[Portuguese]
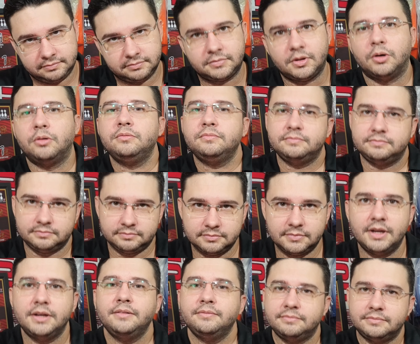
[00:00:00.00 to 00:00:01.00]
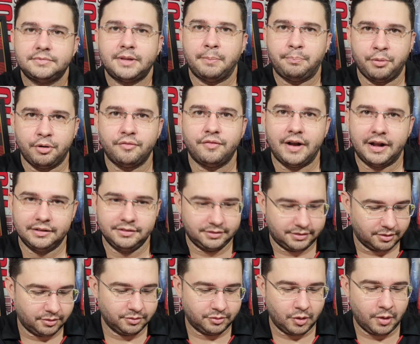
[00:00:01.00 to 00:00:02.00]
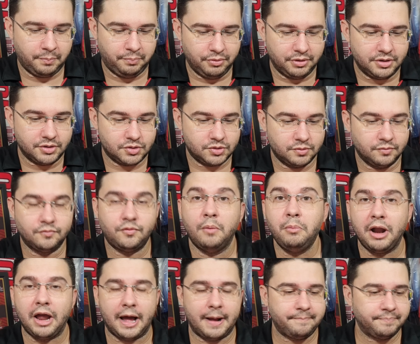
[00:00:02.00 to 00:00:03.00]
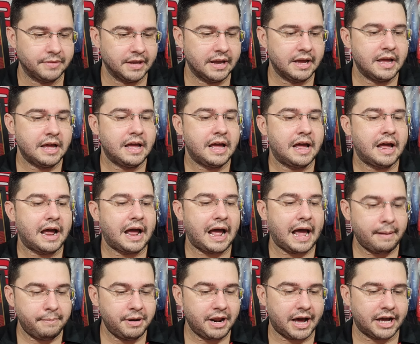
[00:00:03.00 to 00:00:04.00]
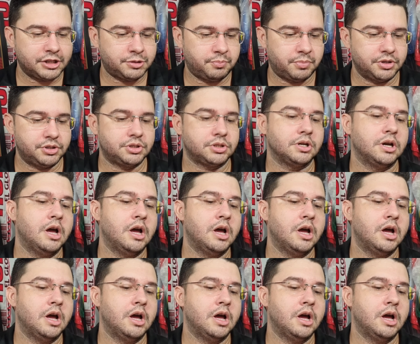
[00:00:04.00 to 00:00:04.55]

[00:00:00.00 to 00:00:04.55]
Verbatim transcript: Então, né? Tá provado, então, então é por isso. Vamos lá. Abre aspas.